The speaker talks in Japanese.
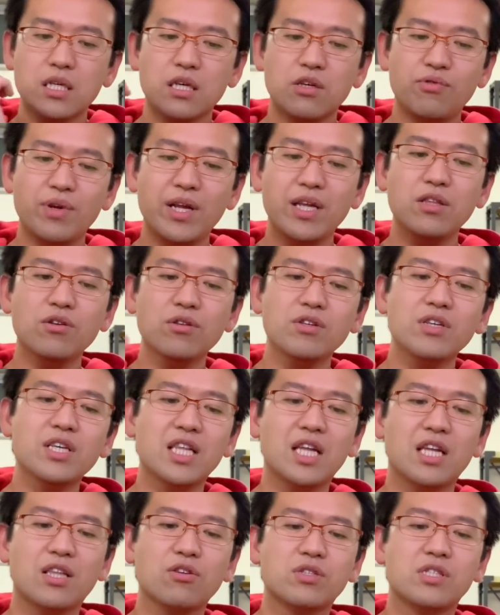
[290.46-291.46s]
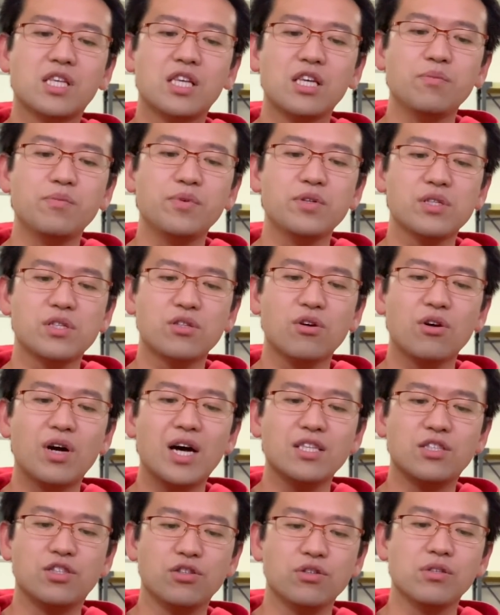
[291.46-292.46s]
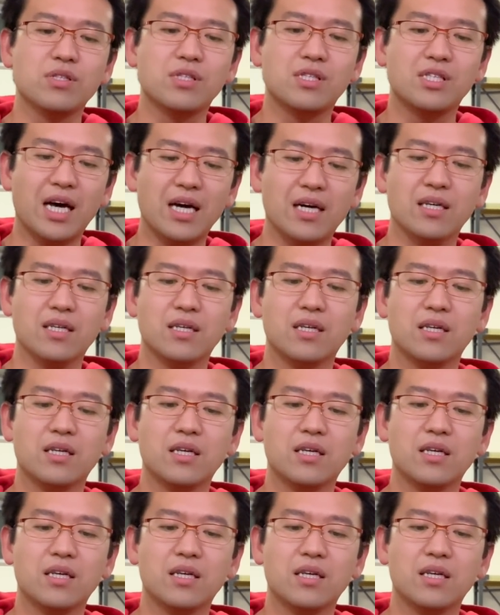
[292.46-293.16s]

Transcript: フレンド抜きだとスキルブーストが13。